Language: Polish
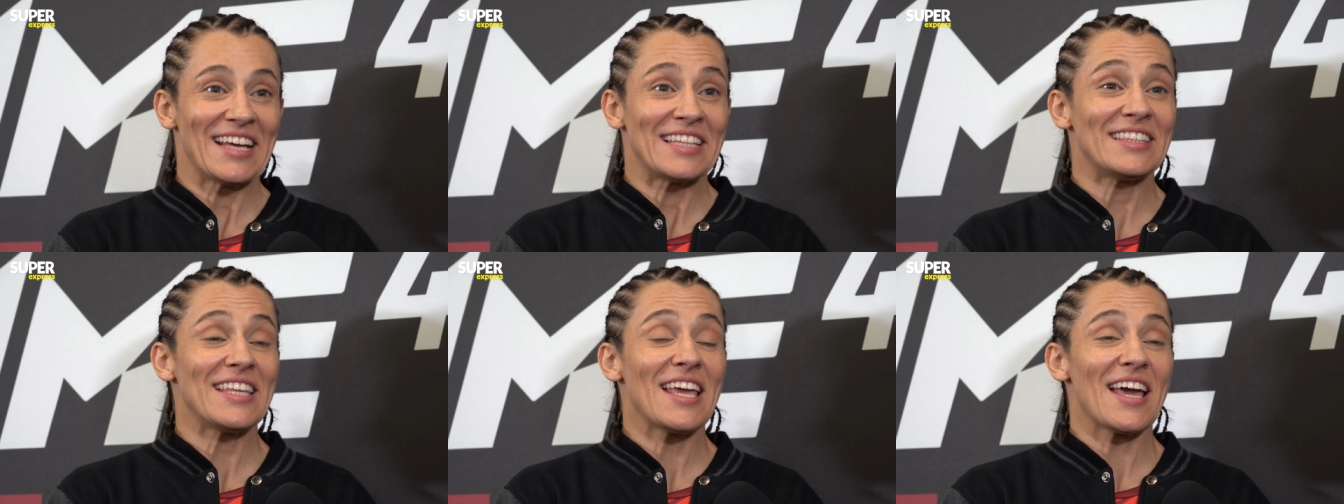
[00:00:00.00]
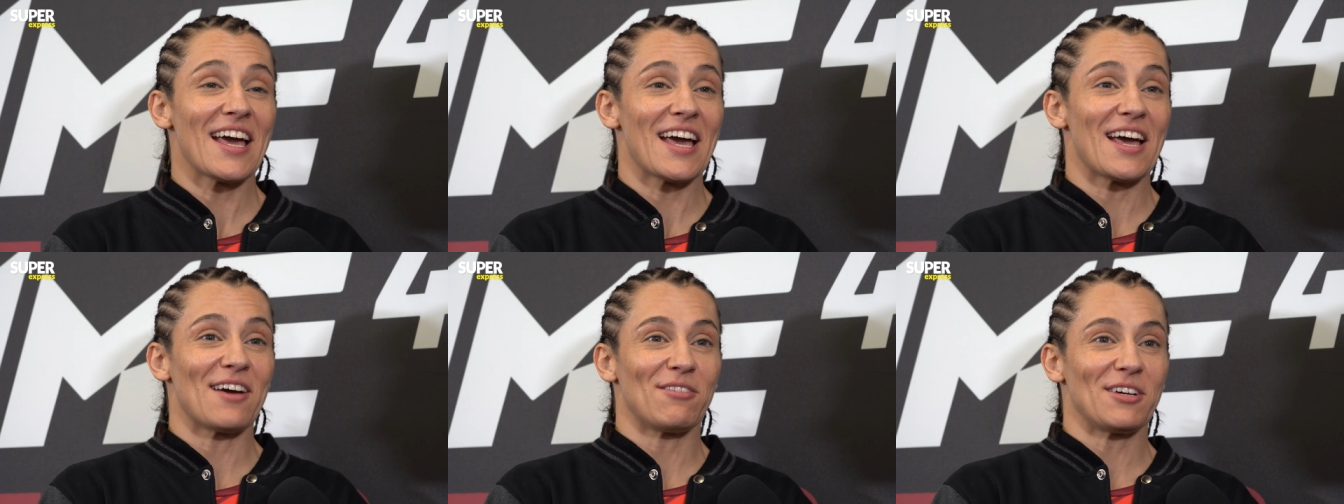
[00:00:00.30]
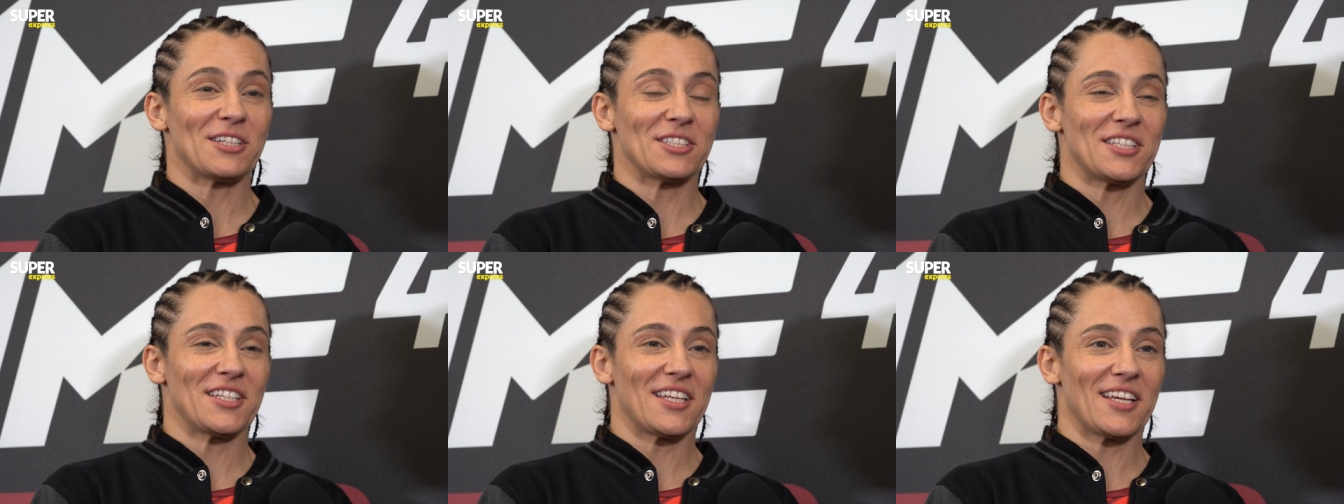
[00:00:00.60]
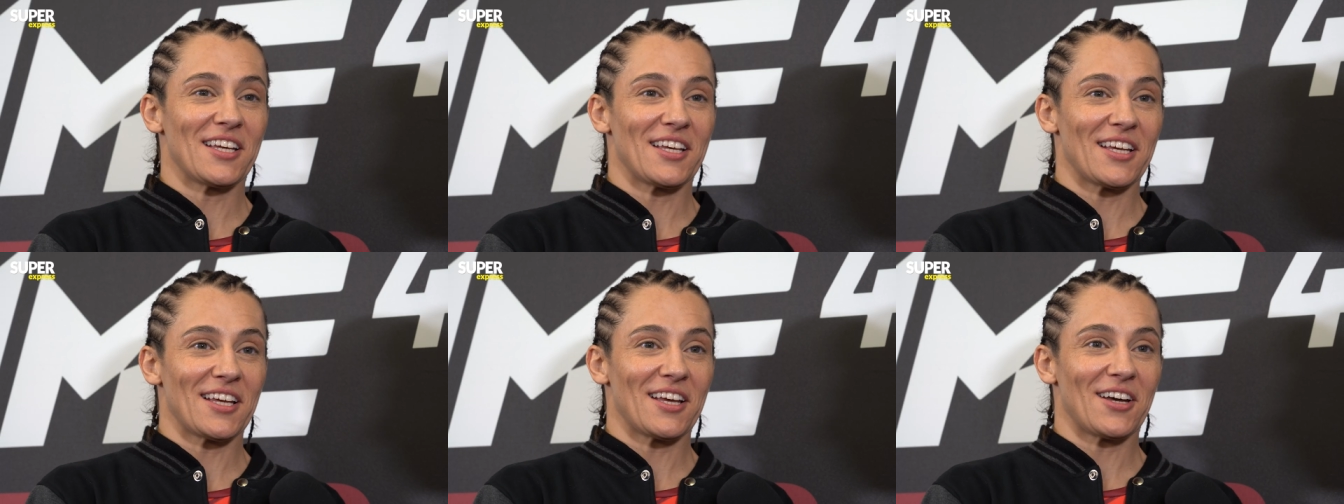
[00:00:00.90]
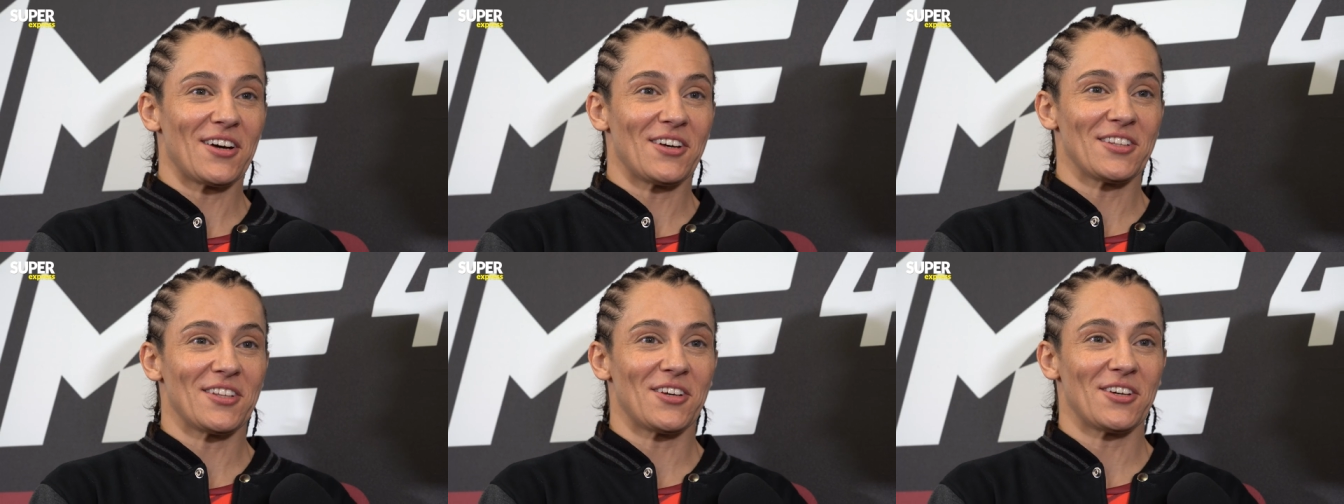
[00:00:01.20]
Nie, właśnie
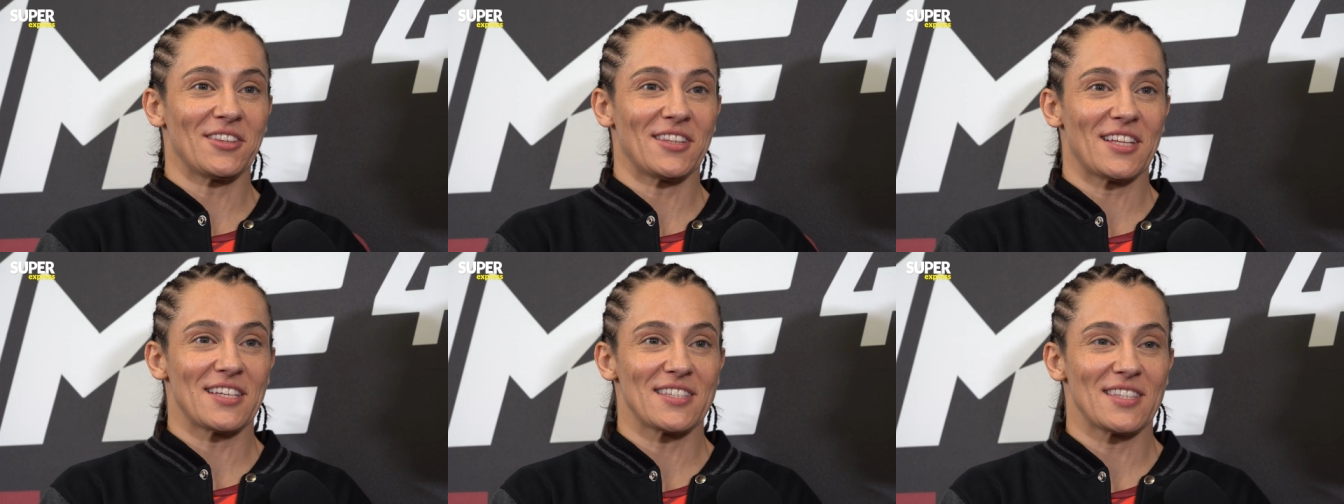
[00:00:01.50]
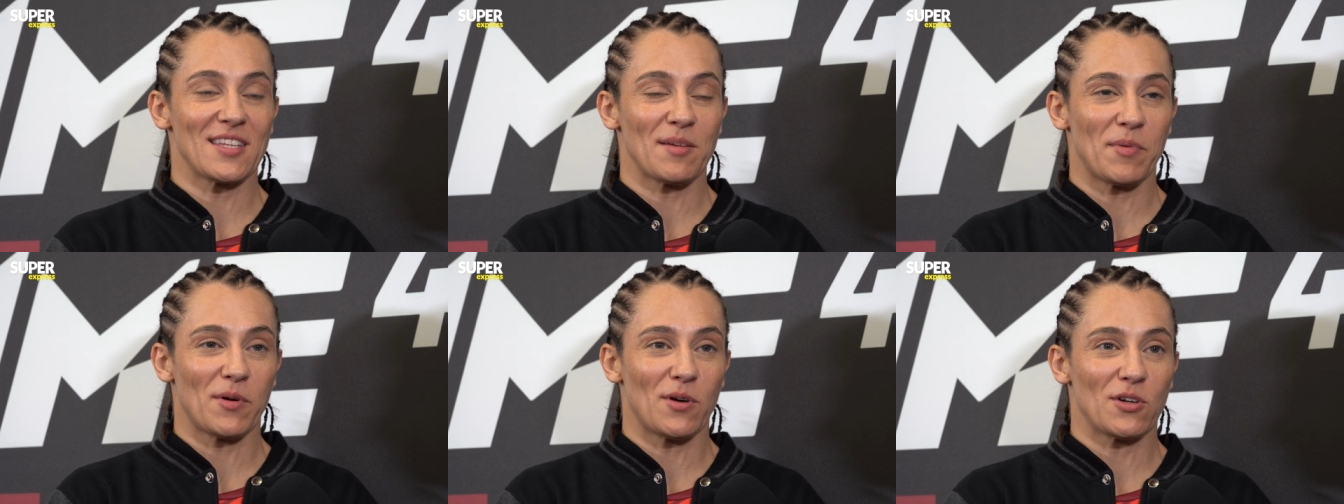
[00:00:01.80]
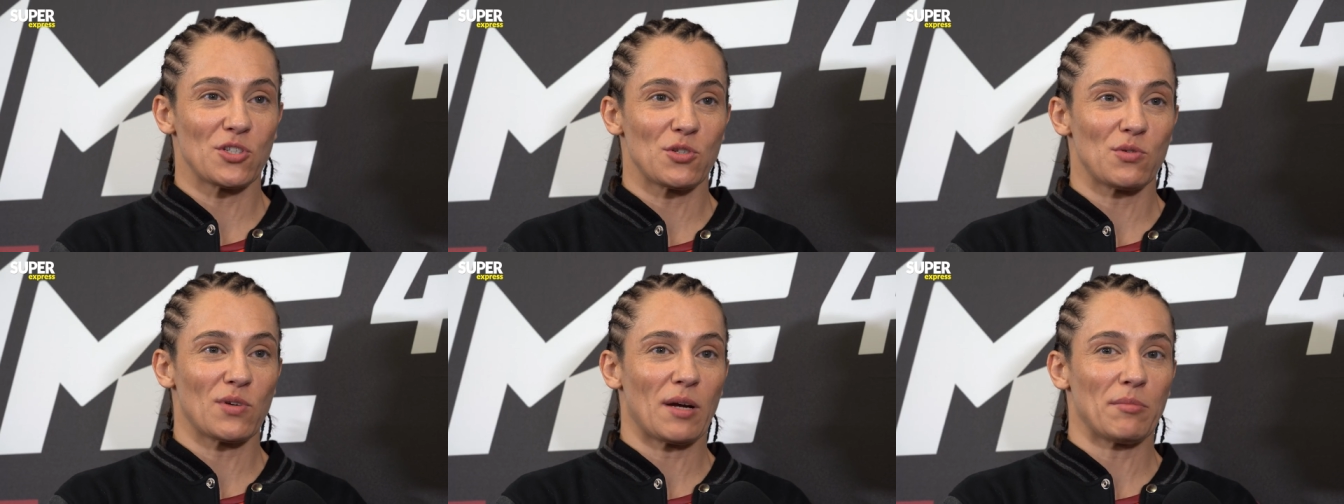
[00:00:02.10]
on, on nas nie połączył,